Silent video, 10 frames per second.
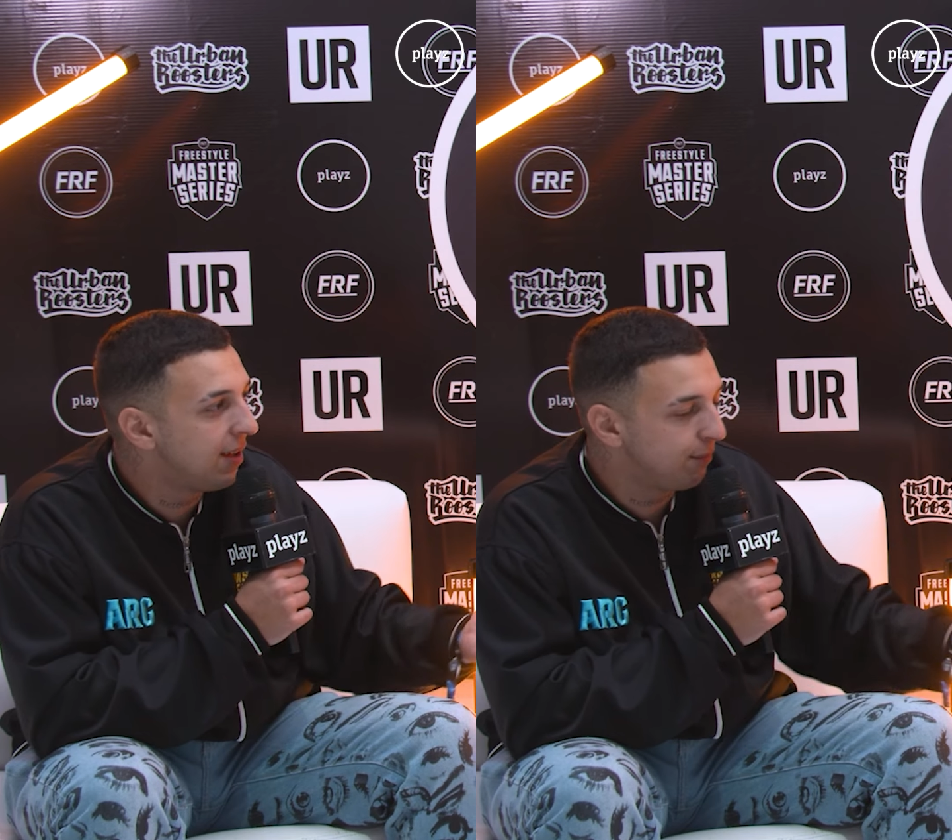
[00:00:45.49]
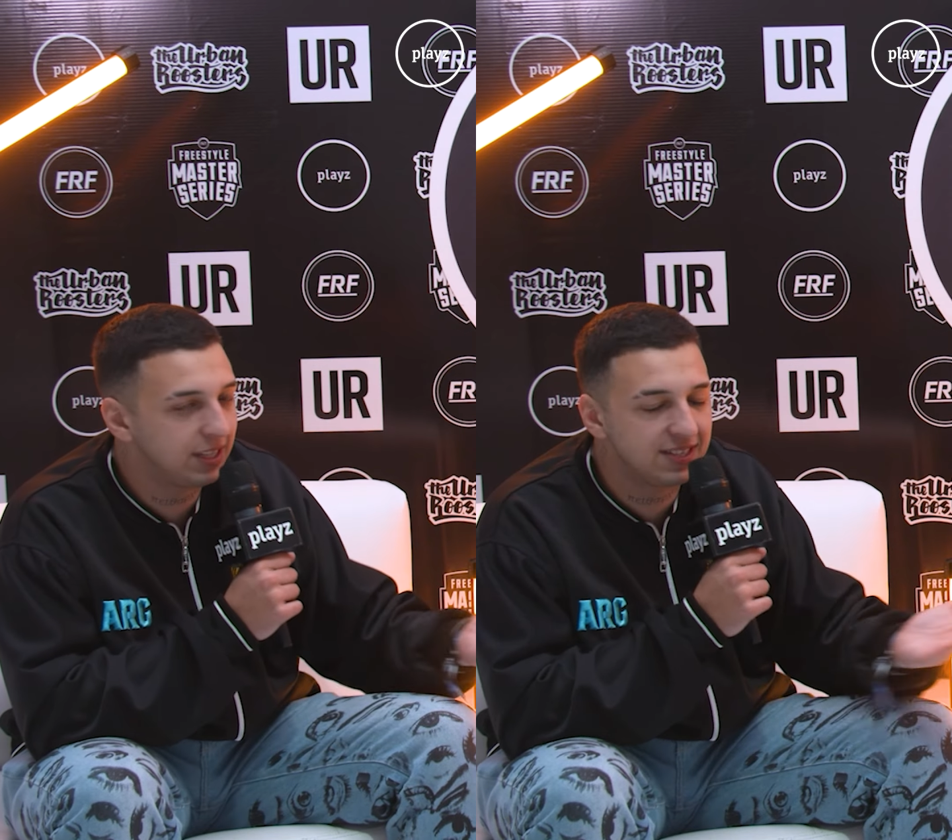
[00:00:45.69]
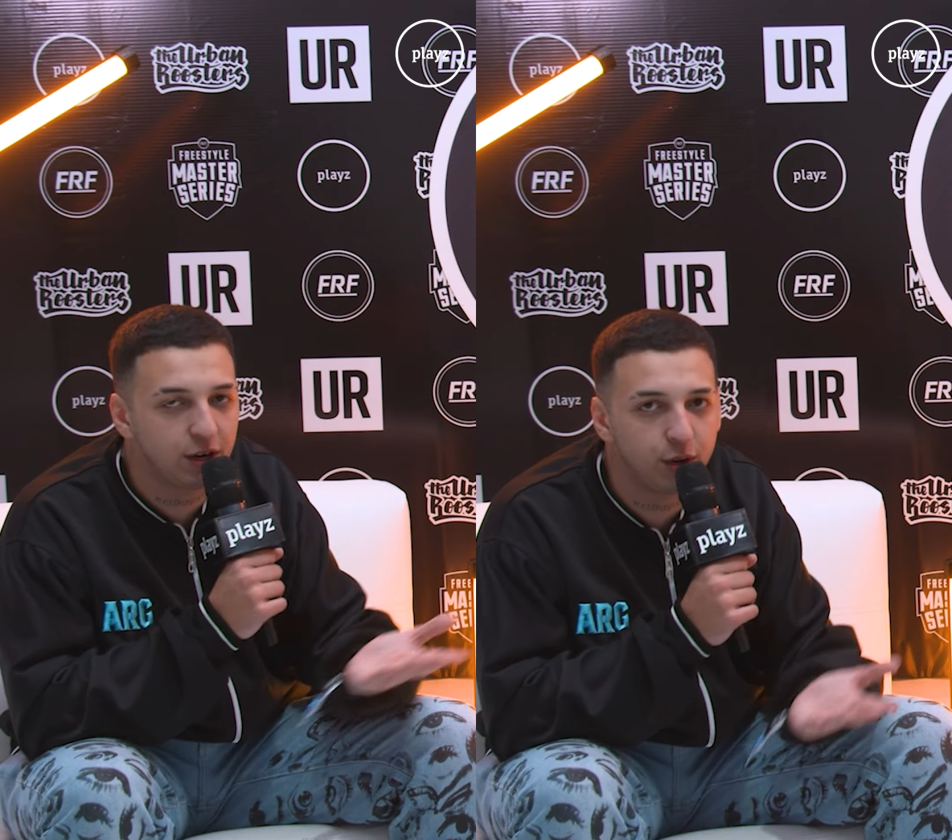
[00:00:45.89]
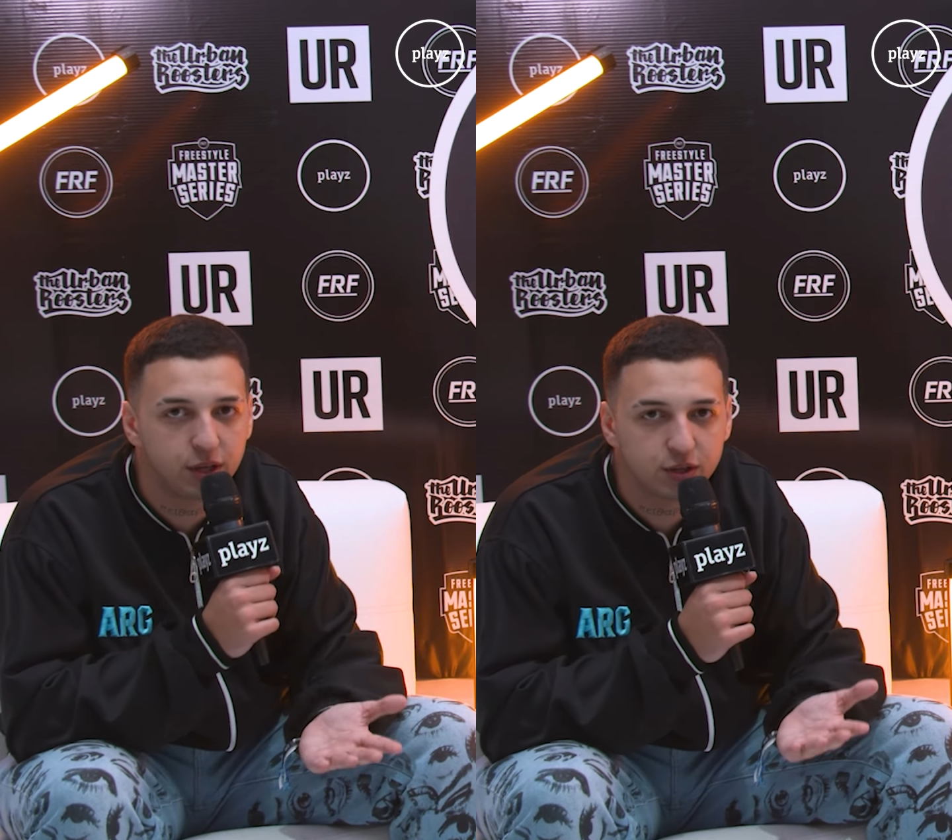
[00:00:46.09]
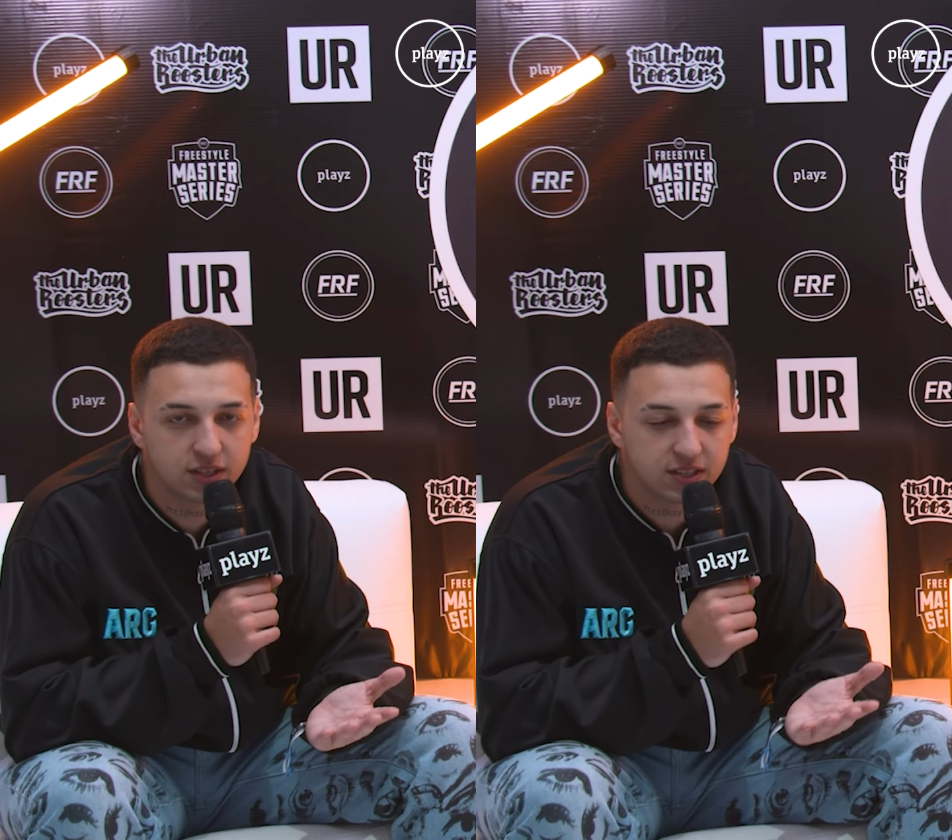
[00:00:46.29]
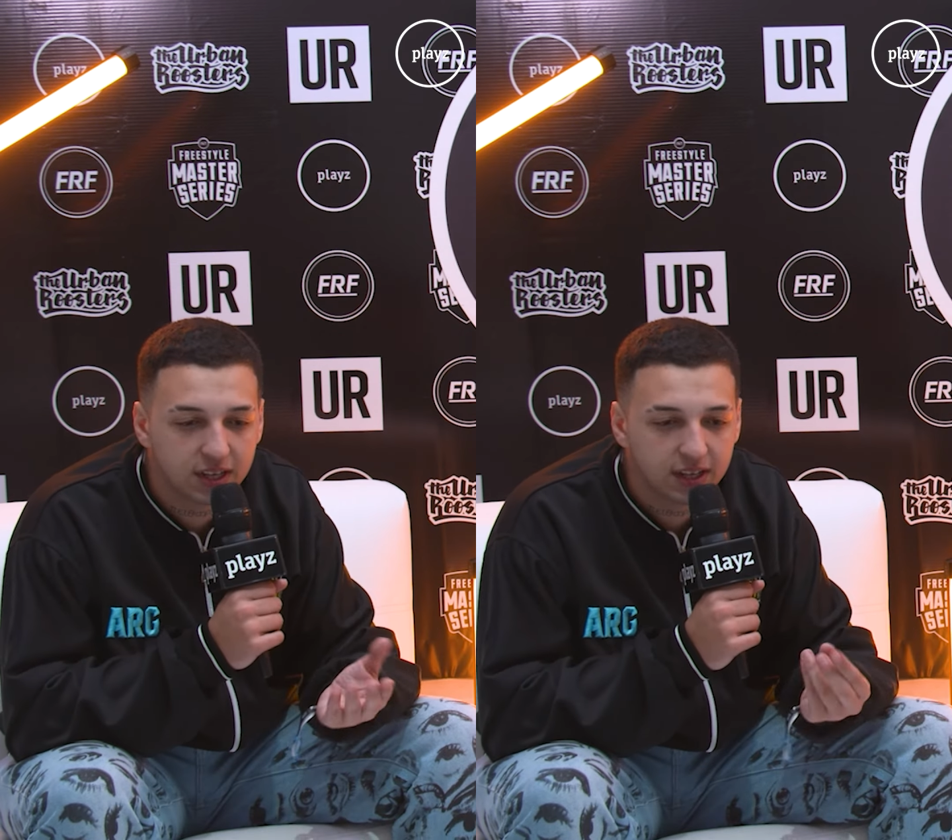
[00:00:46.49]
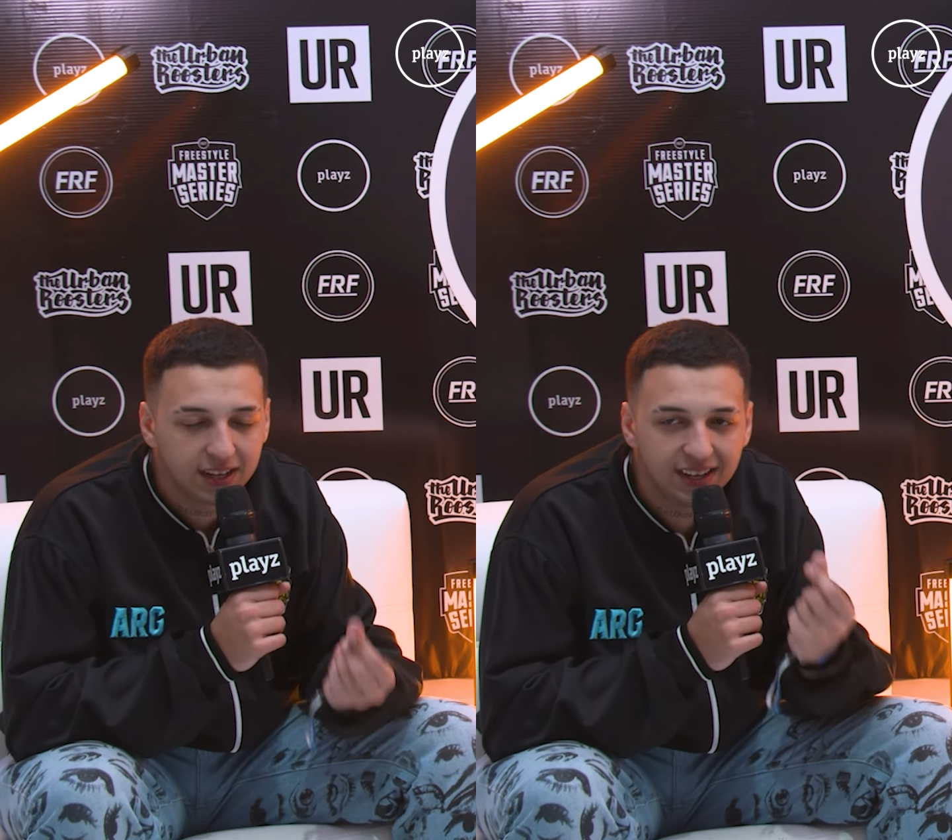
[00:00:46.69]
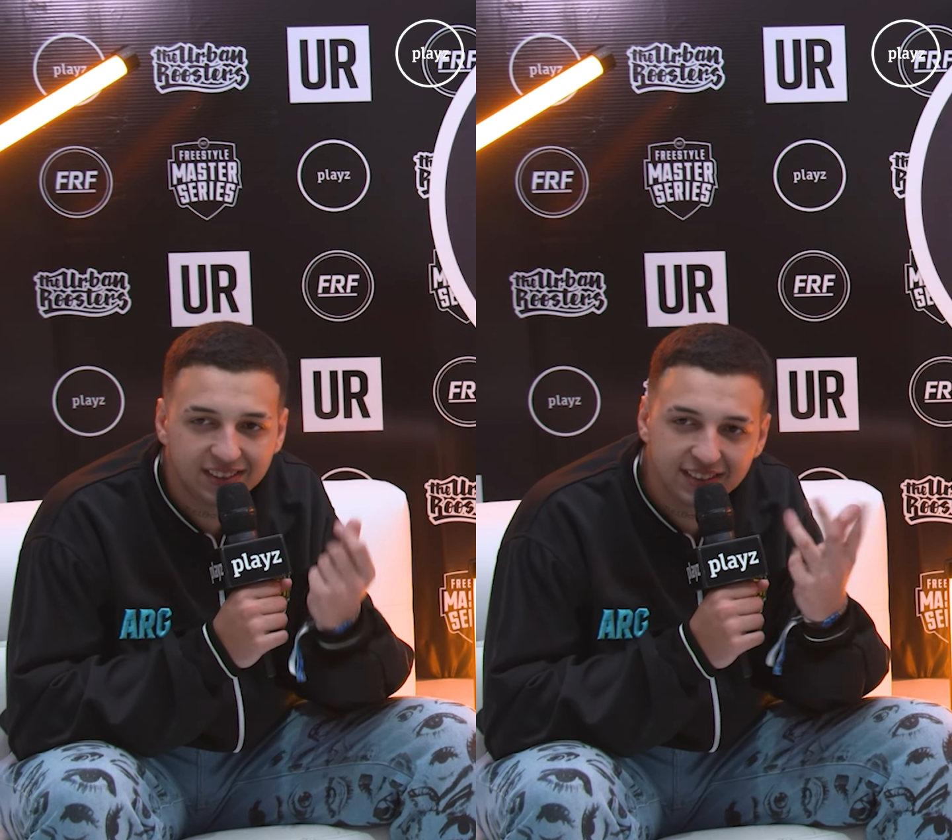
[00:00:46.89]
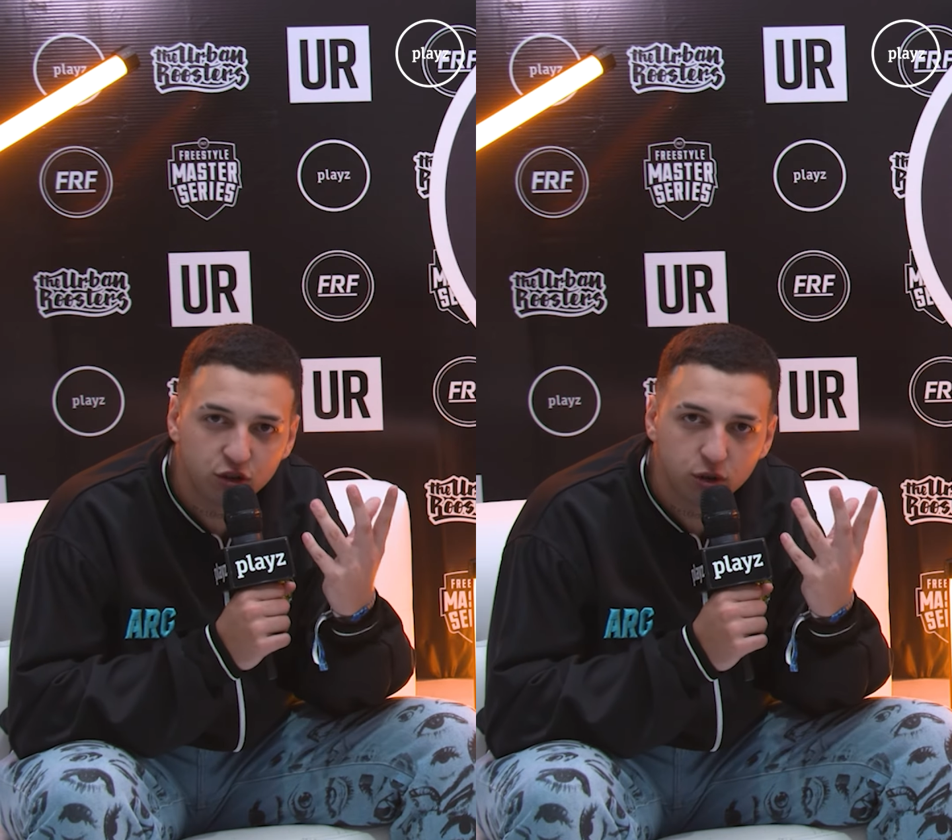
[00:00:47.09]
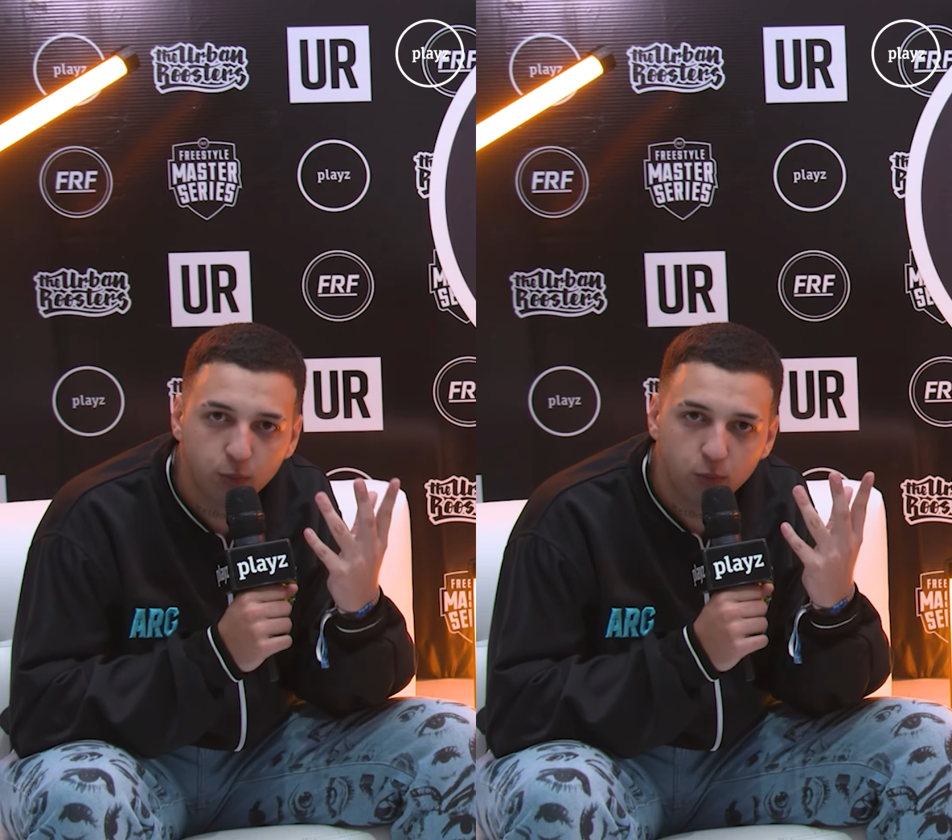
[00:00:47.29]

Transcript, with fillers: ¿Me entendés algo y Entonces, es eso,